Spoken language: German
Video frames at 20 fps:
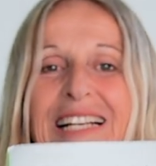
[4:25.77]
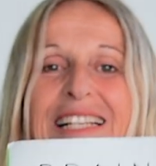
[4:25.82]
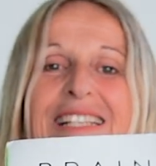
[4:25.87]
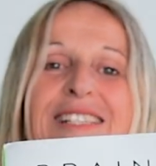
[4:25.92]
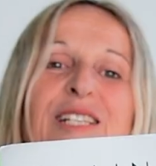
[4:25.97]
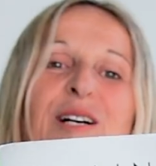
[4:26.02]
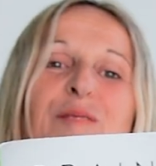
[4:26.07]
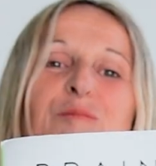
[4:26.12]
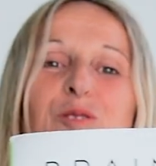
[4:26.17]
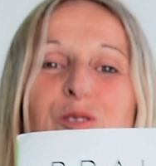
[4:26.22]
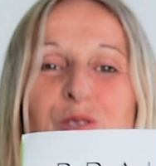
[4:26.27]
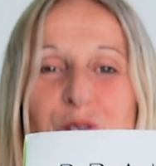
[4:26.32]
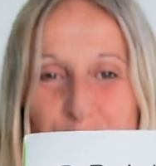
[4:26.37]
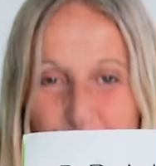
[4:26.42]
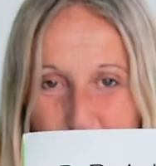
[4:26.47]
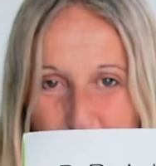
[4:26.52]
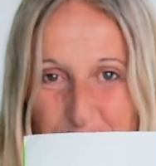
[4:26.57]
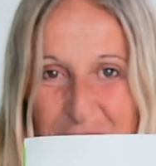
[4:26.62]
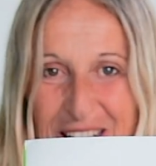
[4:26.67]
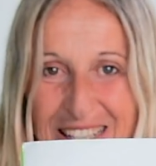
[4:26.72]
Lisa
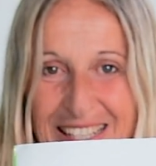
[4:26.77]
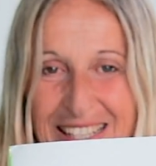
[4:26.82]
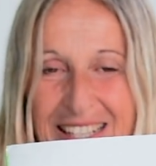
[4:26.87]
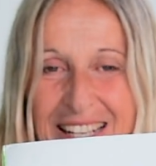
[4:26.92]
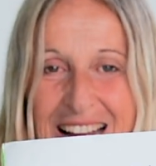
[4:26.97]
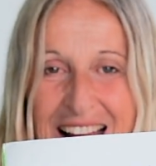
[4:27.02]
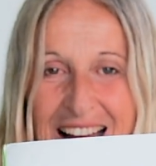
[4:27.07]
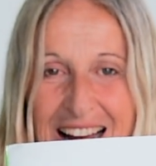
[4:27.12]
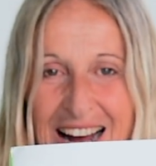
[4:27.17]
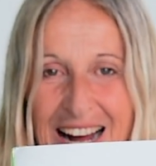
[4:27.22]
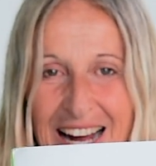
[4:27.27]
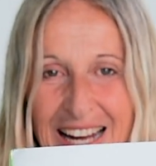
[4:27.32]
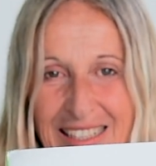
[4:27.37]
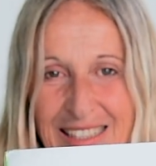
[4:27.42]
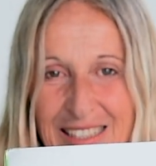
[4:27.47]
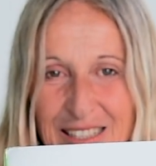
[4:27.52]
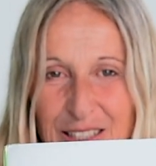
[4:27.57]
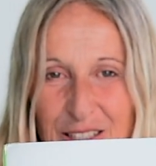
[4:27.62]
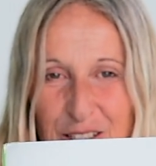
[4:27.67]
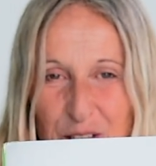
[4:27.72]
Mosconi,
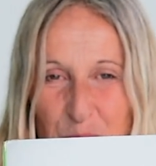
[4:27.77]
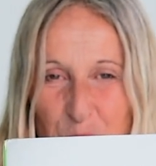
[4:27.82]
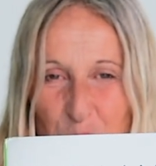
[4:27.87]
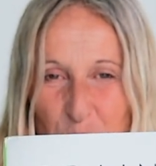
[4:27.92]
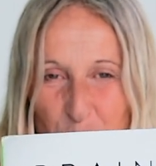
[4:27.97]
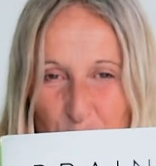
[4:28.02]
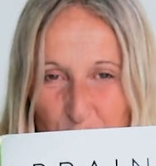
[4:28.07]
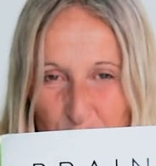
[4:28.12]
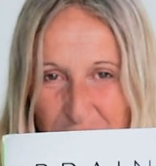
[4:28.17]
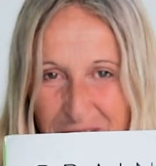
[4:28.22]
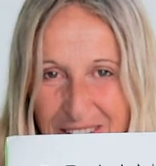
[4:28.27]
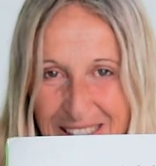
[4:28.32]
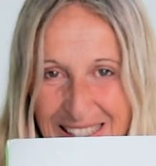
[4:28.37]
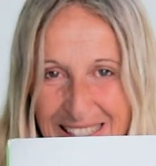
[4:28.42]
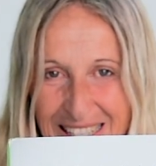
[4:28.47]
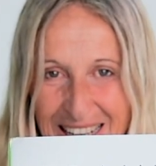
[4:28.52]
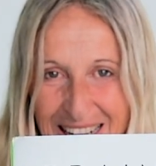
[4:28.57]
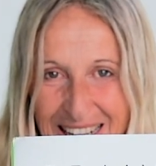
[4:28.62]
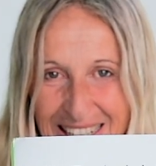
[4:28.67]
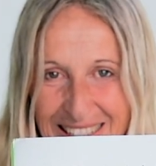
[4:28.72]
hat dem
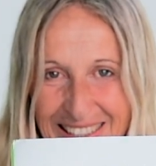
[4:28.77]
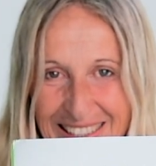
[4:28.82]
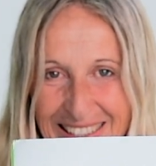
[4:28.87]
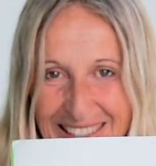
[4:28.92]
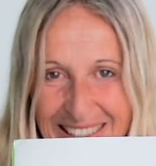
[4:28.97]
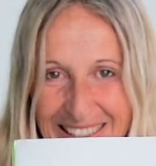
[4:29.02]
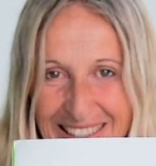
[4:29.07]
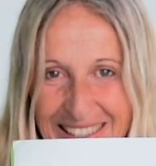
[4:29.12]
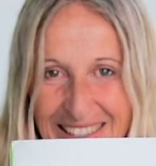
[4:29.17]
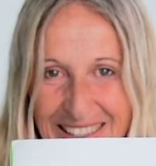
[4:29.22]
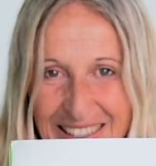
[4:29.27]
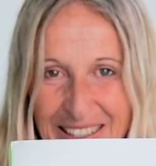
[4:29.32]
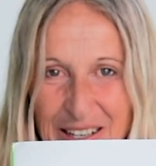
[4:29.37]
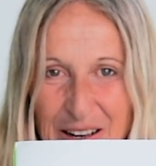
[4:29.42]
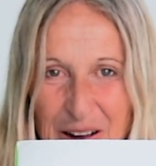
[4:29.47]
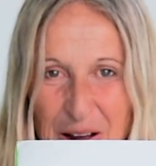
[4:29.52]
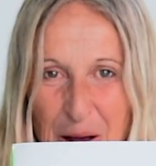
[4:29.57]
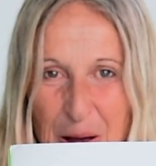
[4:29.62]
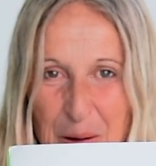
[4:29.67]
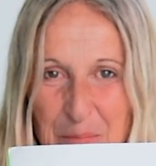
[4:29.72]
Löwenzahn hier